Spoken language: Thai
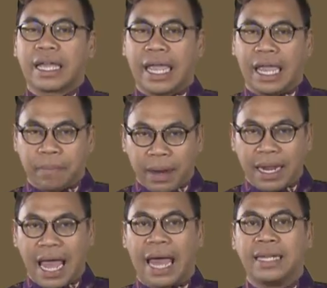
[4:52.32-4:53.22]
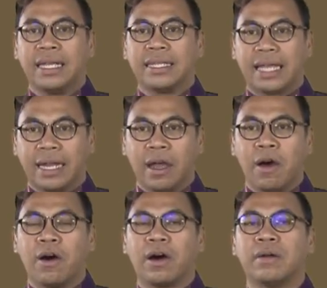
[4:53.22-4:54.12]
เขตพระฐานชั้นน
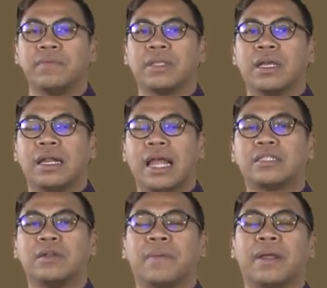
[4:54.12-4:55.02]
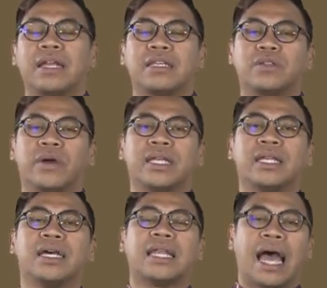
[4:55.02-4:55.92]
อก และสมเด็จพระนเรศวรจะ
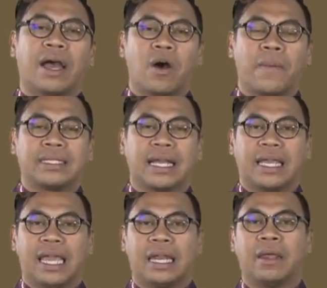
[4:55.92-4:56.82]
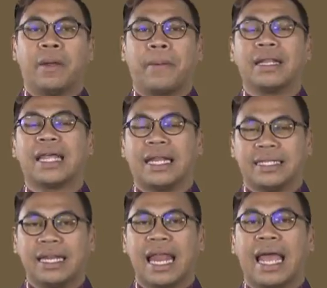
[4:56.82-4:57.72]
เดินทางออกมาจากเขตพระฐาน
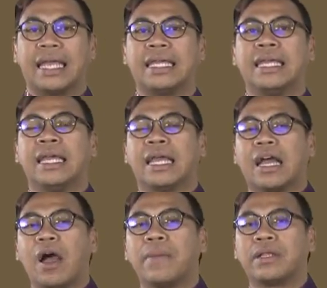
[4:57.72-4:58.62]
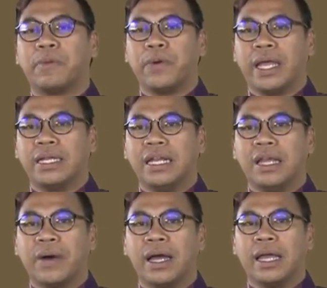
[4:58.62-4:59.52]
ชั้นใน เข้ามาบริเวณที่เรี
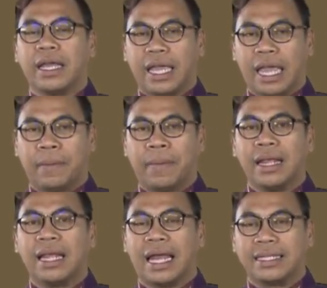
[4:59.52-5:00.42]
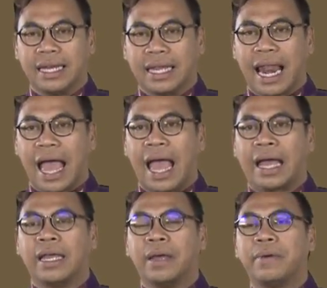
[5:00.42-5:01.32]
ยกว่าเขตพระฐานชั้นกลาง
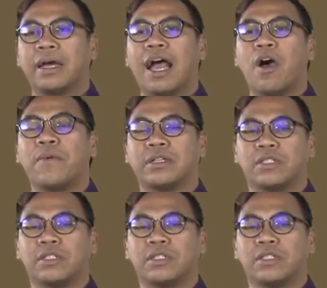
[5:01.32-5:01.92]
เพื่อเข้ามา